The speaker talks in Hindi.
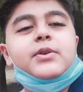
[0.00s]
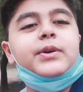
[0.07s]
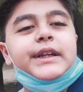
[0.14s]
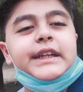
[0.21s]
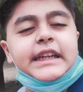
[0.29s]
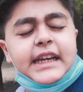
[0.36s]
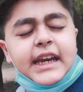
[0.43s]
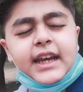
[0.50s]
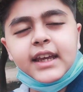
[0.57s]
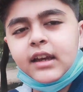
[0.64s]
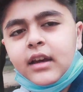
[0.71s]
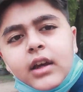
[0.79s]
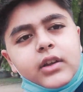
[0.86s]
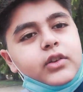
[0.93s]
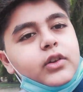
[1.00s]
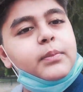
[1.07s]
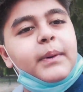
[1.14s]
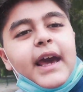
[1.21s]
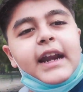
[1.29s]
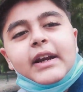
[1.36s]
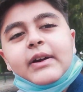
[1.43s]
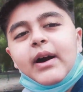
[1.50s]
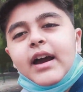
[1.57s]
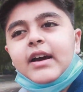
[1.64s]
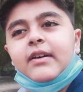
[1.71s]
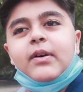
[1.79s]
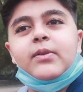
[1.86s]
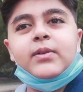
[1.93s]
कोई नहीं है दोपहर को
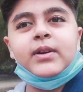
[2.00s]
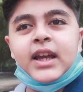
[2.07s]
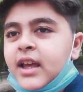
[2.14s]
आया हूँ